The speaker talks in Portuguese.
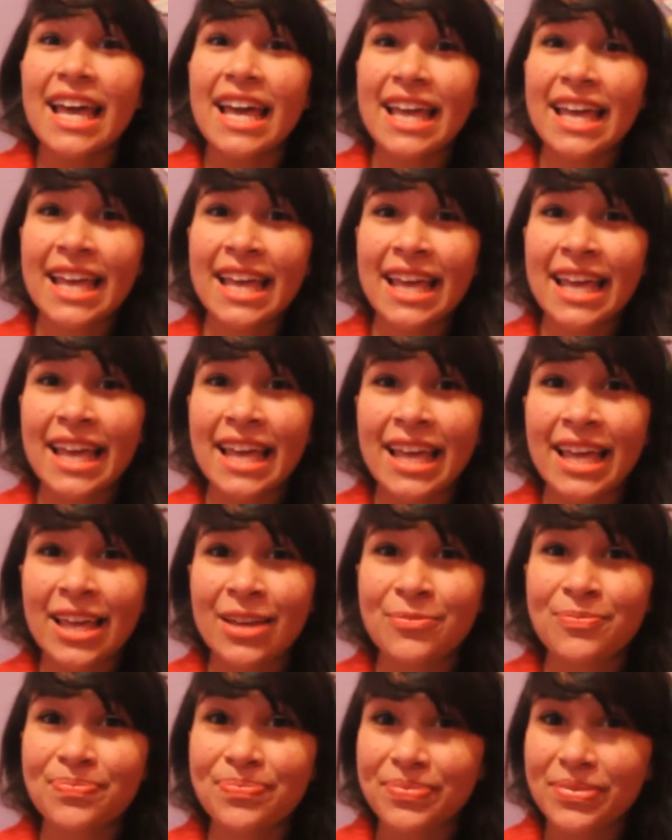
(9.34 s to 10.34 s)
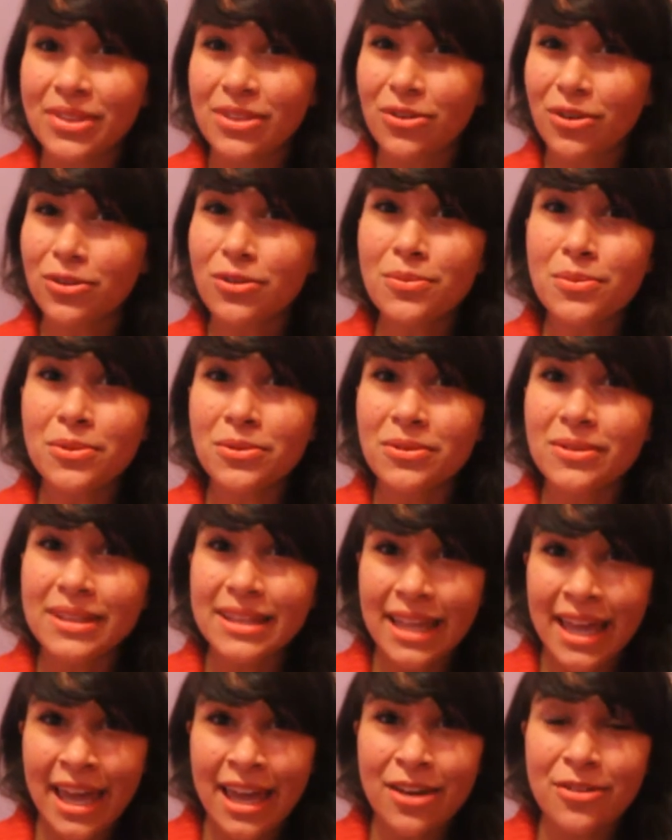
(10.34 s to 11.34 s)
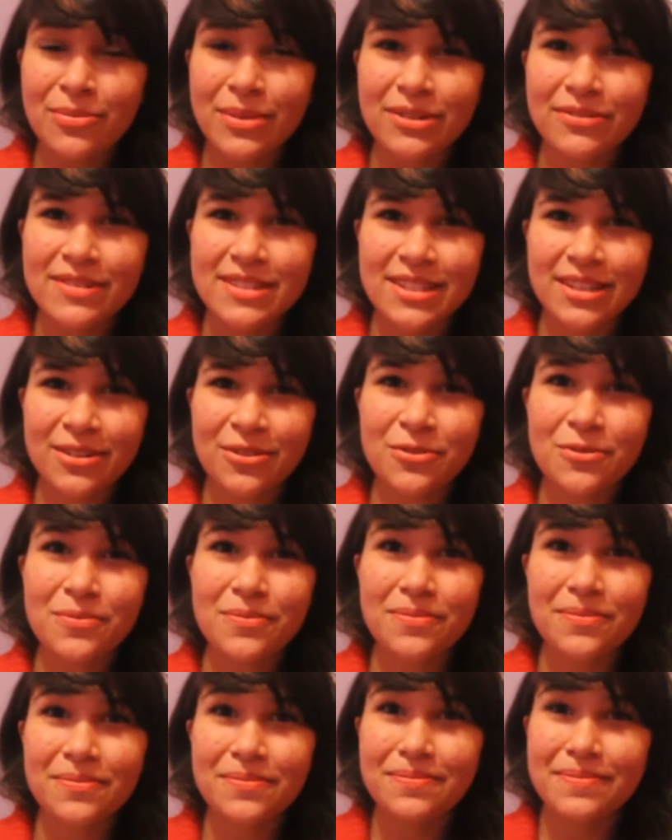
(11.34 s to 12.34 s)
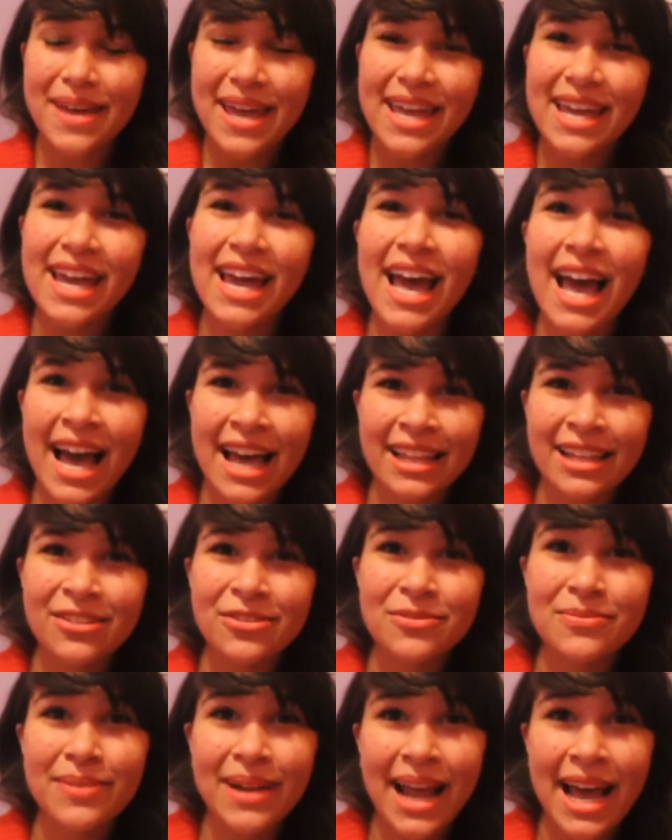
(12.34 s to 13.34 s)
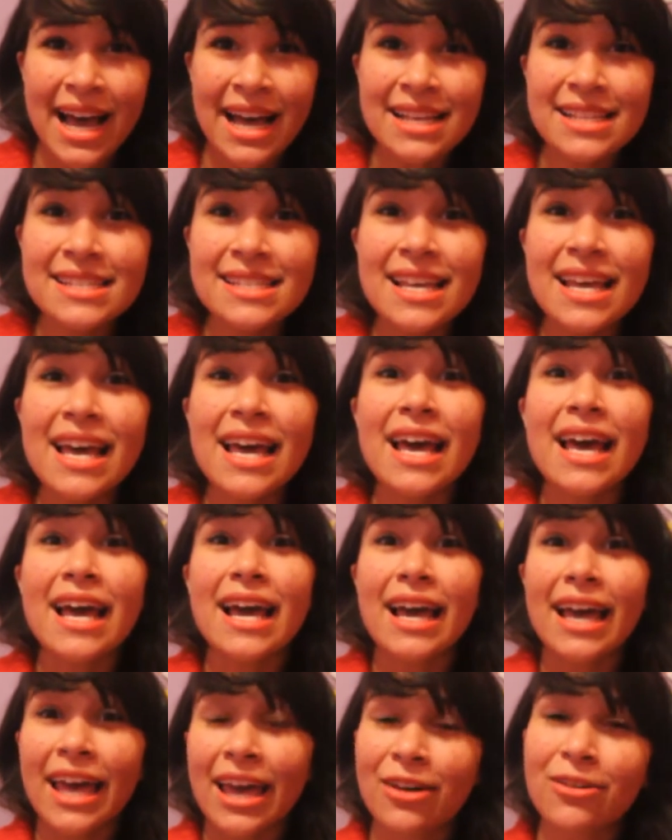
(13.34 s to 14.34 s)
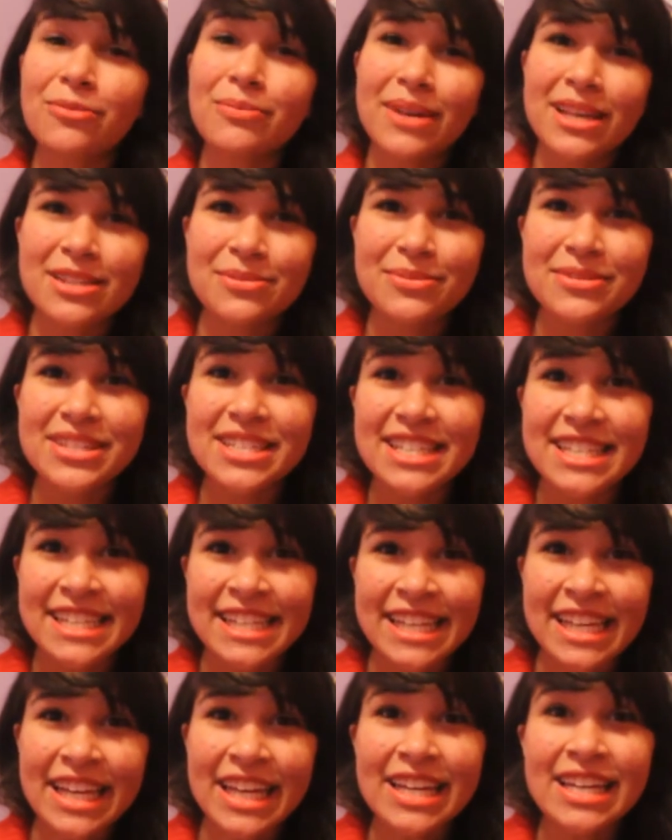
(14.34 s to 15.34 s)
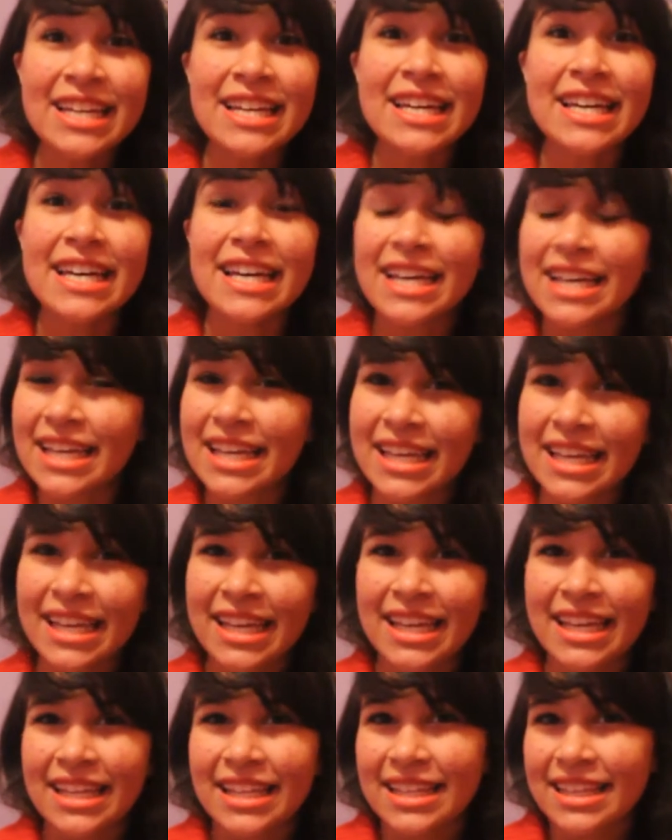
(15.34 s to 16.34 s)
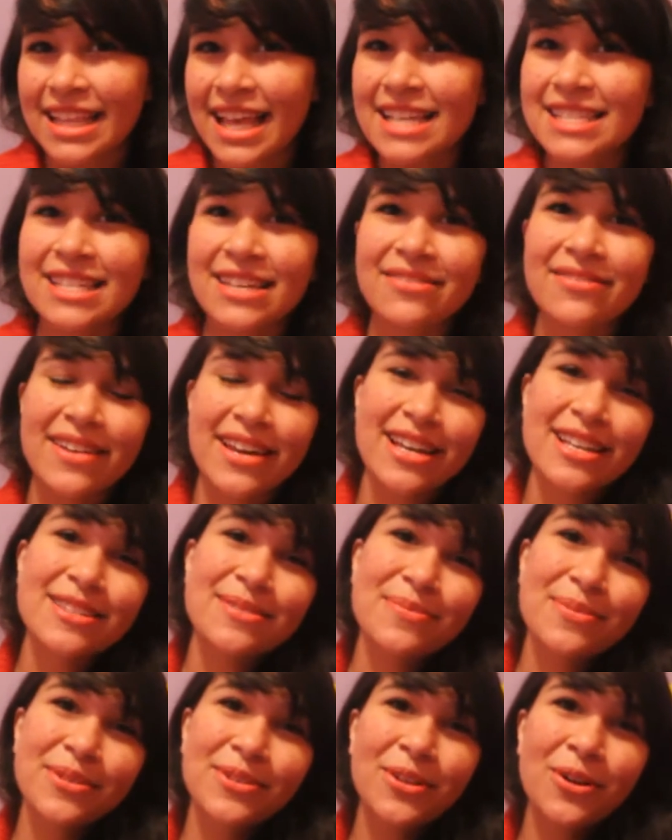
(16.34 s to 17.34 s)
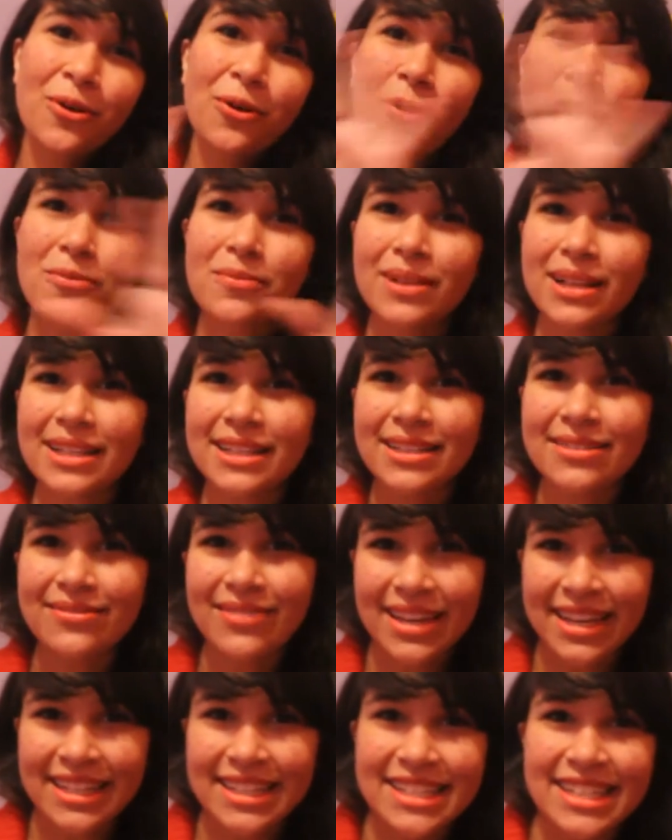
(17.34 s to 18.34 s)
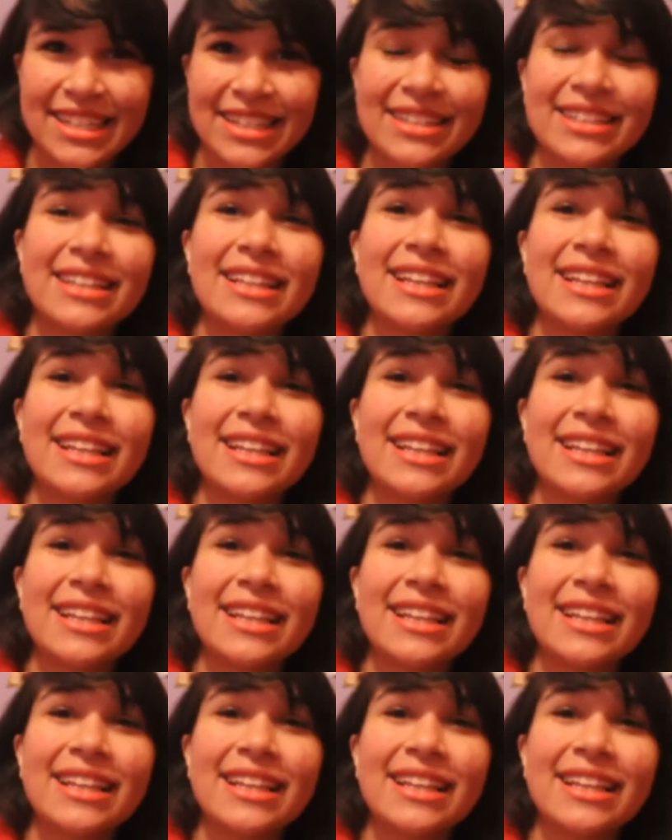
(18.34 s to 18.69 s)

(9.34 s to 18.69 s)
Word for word: e todo mundo tem uma visão bem errada do Brás, eu mesmo tinha e dessa vez mudou completamente.